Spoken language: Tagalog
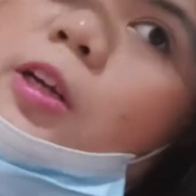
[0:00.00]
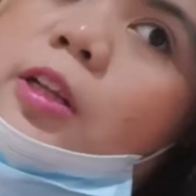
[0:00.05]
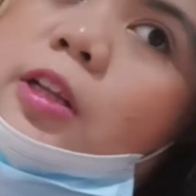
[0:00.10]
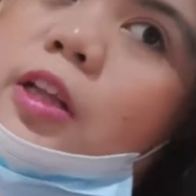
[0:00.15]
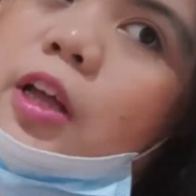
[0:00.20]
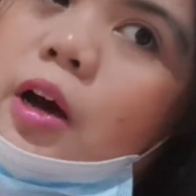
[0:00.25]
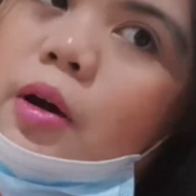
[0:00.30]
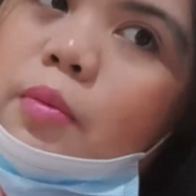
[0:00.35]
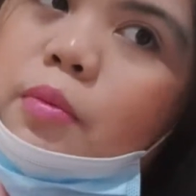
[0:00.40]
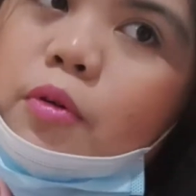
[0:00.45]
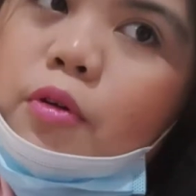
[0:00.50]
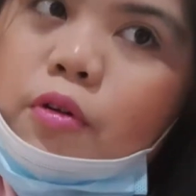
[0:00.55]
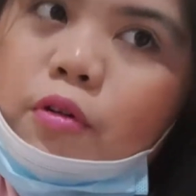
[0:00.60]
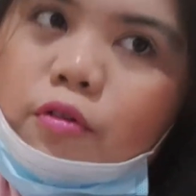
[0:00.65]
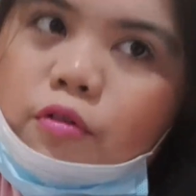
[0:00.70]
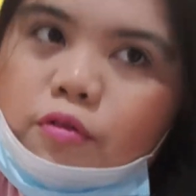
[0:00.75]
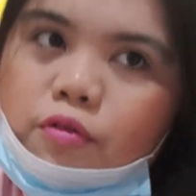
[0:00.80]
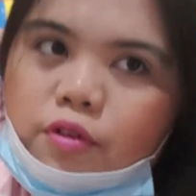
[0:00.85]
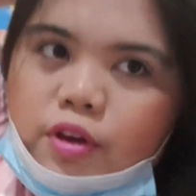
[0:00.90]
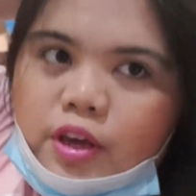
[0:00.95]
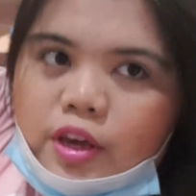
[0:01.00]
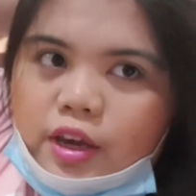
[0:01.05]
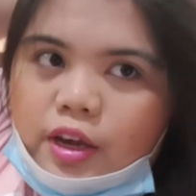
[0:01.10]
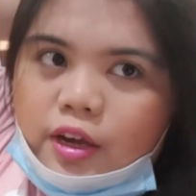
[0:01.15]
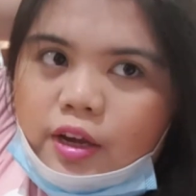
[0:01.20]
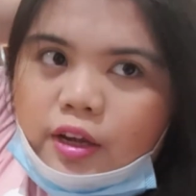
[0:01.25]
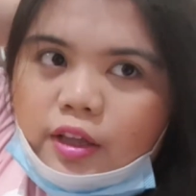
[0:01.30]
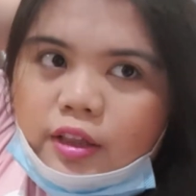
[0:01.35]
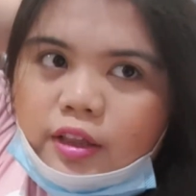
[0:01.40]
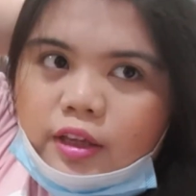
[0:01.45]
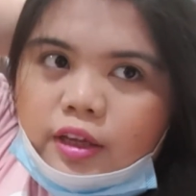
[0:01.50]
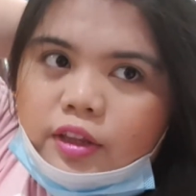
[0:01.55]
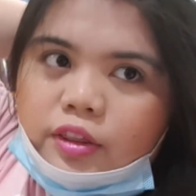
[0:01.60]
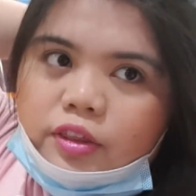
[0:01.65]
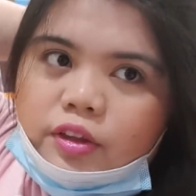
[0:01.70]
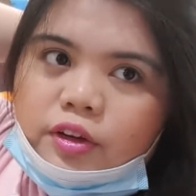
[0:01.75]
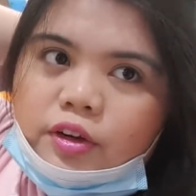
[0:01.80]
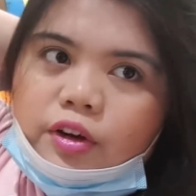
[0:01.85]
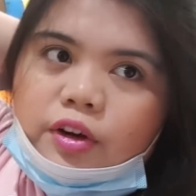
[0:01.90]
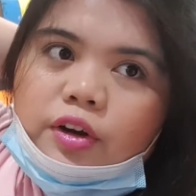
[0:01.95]
the movie
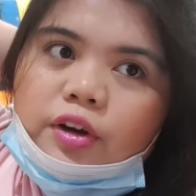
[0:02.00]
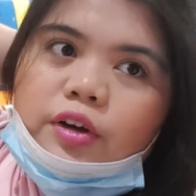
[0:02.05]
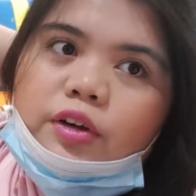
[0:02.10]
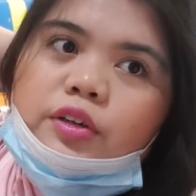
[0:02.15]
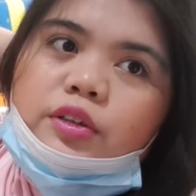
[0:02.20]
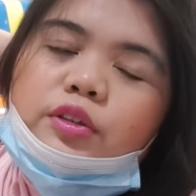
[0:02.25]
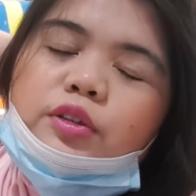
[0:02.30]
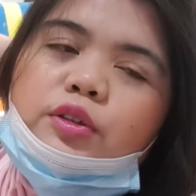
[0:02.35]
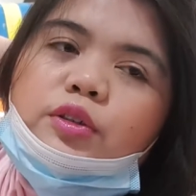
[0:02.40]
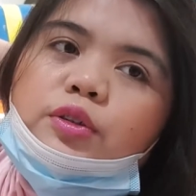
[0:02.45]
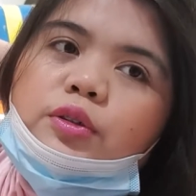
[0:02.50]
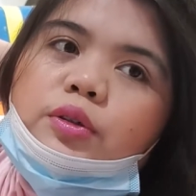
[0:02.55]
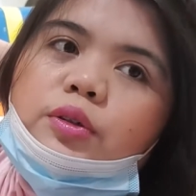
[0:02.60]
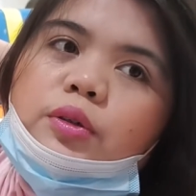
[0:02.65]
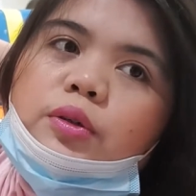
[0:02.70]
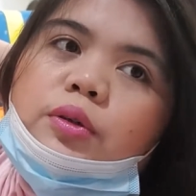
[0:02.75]
later. So,